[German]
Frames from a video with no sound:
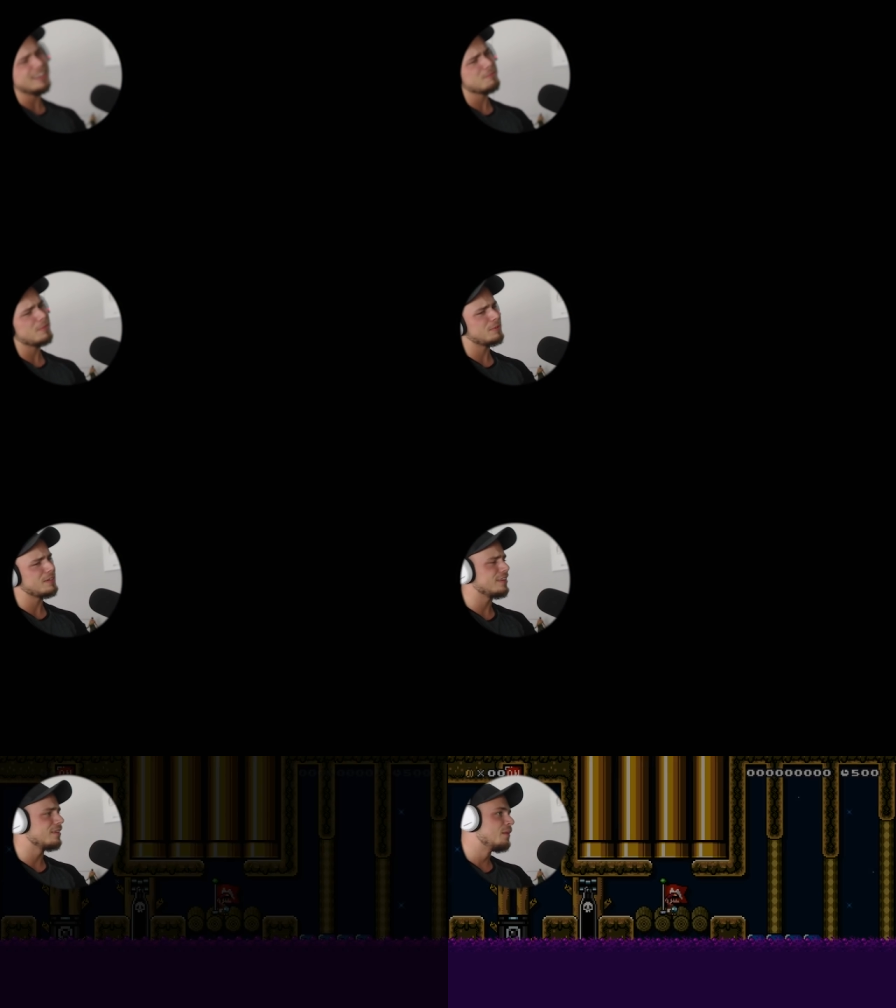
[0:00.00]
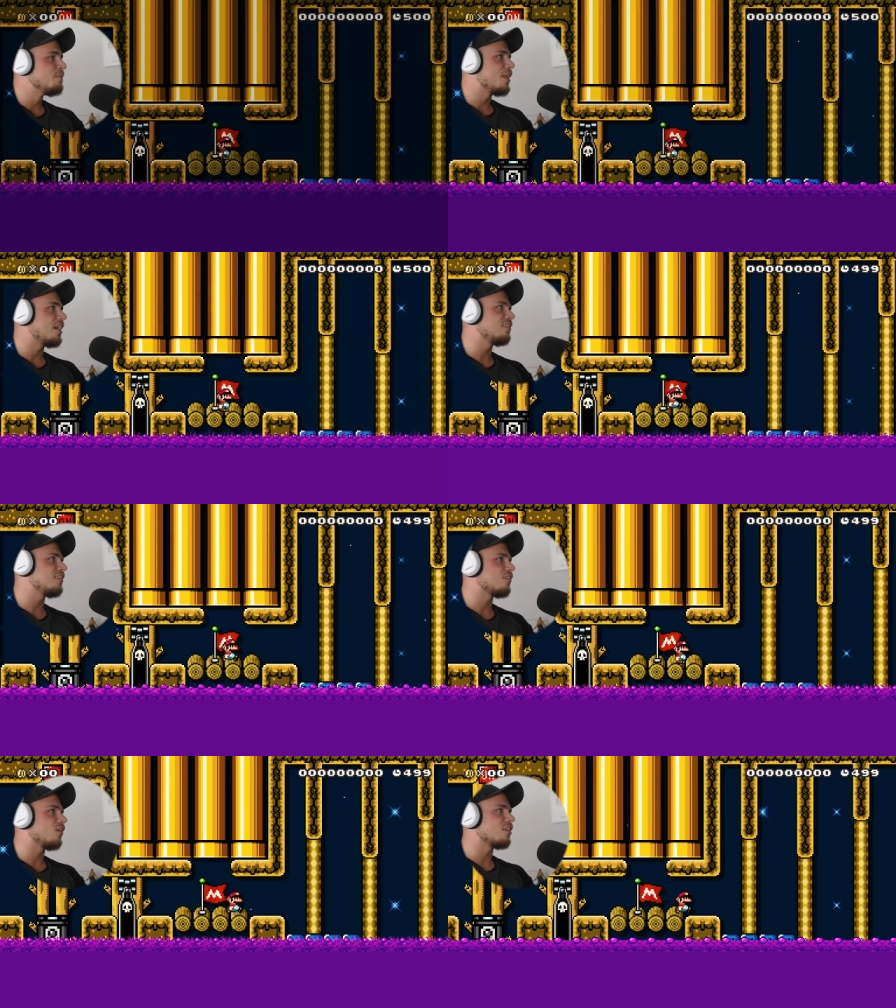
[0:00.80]
mehr, bitte. Es ist
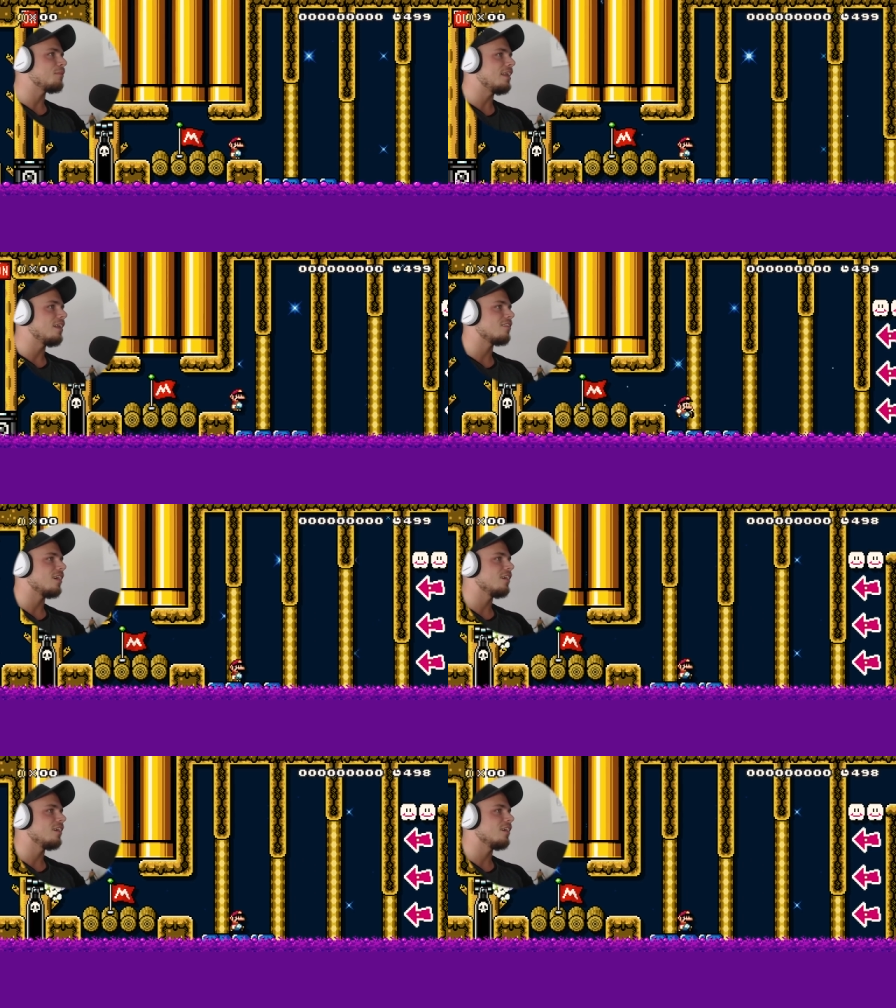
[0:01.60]
jetzt langsam an der Zeit,